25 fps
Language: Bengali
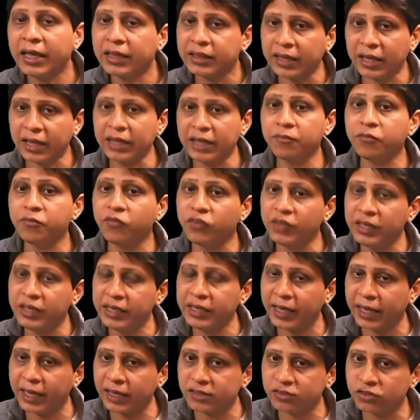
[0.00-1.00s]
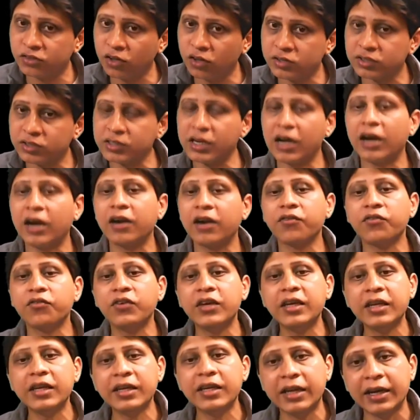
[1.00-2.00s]
তাই ভি এক্সস্ট আর
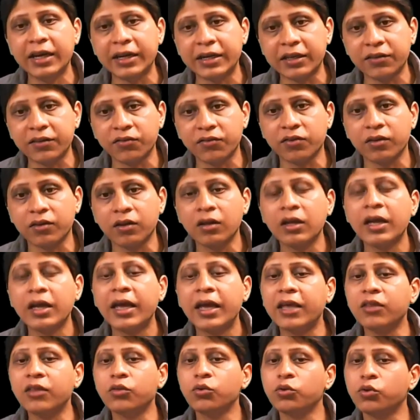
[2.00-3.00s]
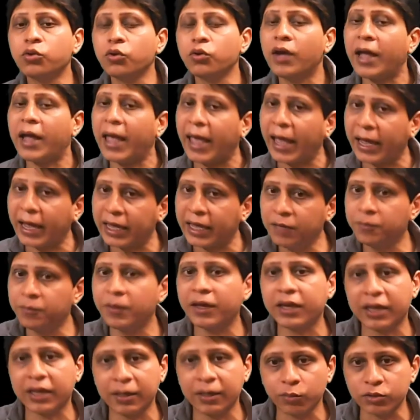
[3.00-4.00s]
ভি রিলেটিভ এই দুটো একই
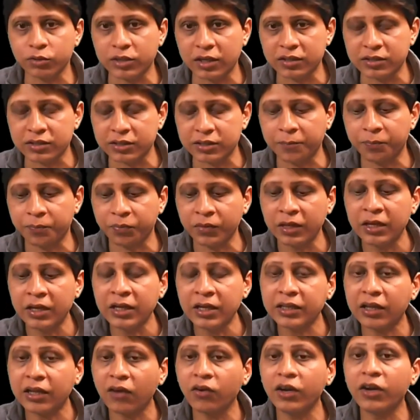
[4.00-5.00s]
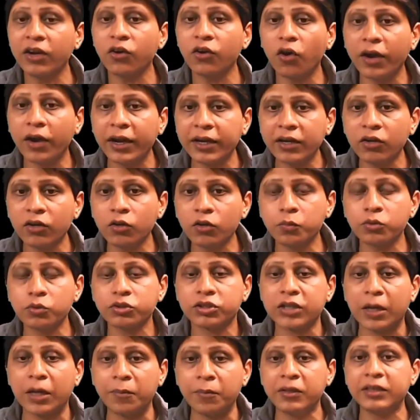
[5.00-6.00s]
বেগকে বোঝাচ্ছে তাহলে রকেটের ওপর
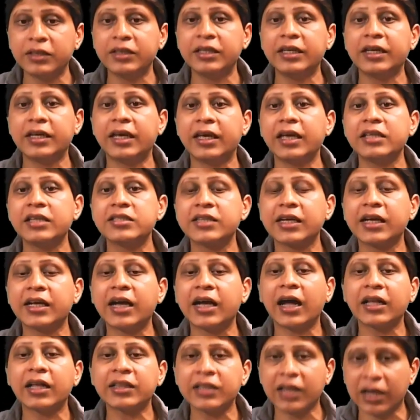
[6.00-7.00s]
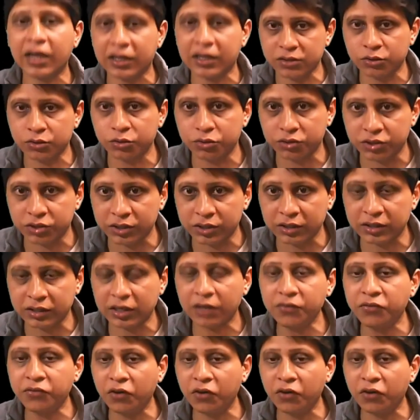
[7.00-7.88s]
সামনের দিকে যে ঘাত কাজ করছে তার